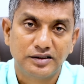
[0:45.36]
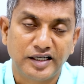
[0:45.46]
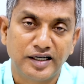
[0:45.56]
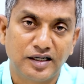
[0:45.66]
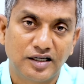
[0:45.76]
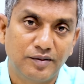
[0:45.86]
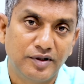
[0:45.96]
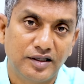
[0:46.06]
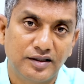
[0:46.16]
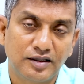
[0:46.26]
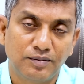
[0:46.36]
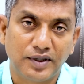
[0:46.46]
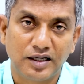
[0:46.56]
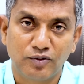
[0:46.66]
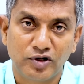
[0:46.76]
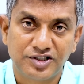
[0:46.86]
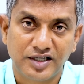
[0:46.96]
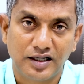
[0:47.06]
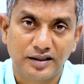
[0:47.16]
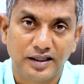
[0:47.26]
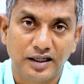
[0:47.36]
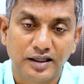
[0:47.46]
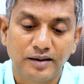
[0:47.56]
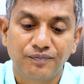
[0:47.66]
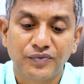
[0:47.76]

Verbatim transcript: சைனா காமிக்கிறதுக்கு பல முயற்சிகள் எடுத்தாங்க